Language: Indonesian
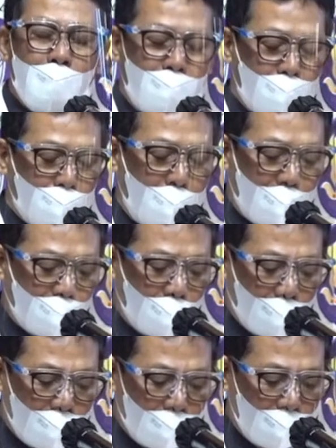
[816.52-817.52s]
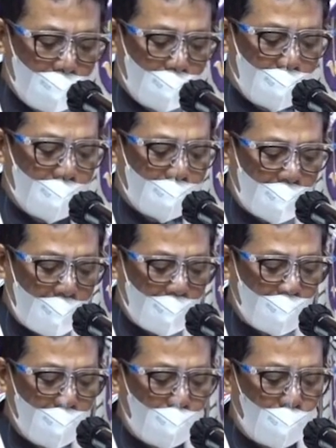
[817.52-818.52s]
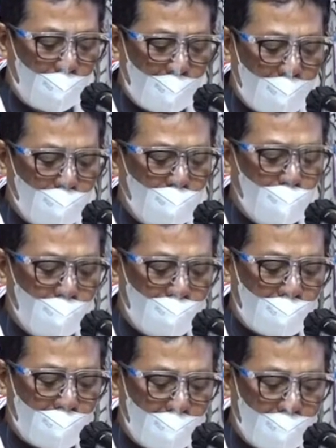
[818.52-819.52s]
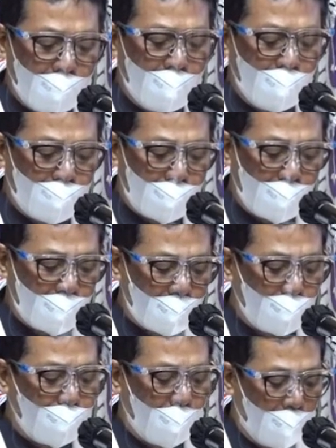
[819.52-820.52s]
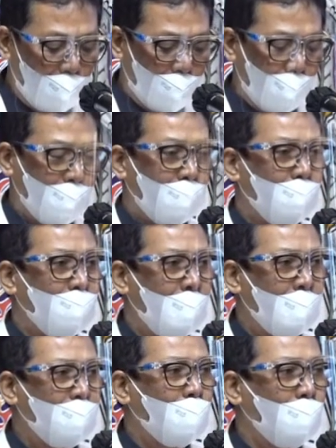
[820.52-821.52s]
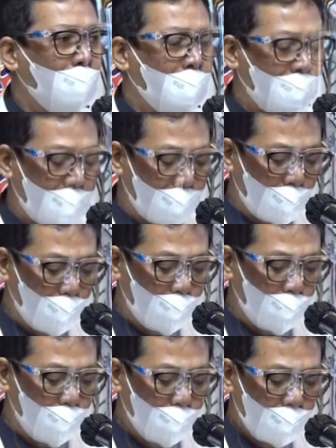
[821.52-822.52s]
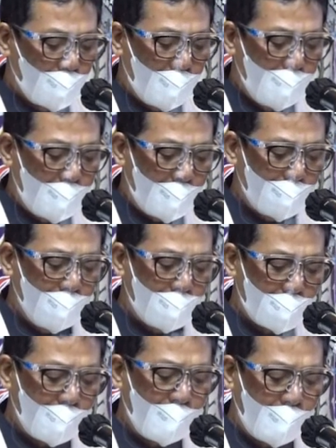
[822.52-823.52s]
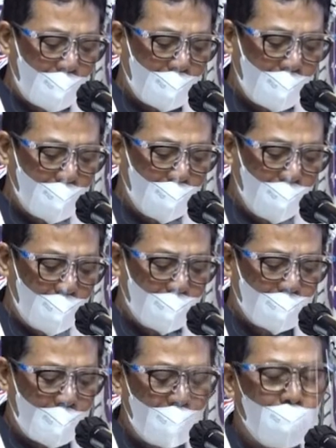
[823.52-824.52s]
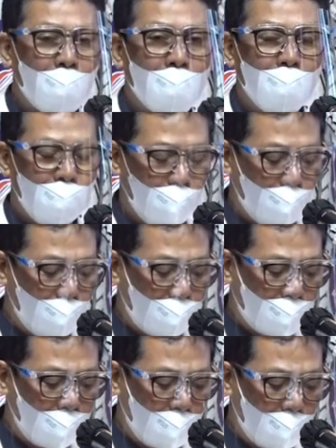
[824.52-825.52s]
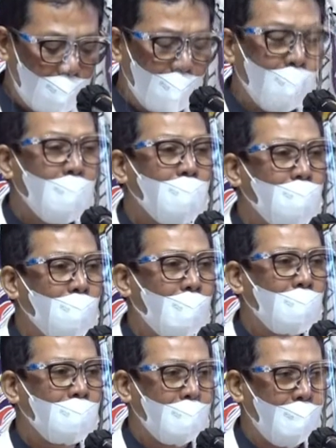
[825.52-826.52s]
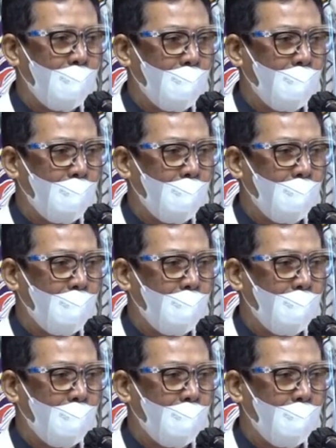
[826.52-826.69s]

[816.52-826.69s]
Masuk ke seleksi program University Innovation Fellow 2021 yang diselenggarakan oleh Stanford University USA.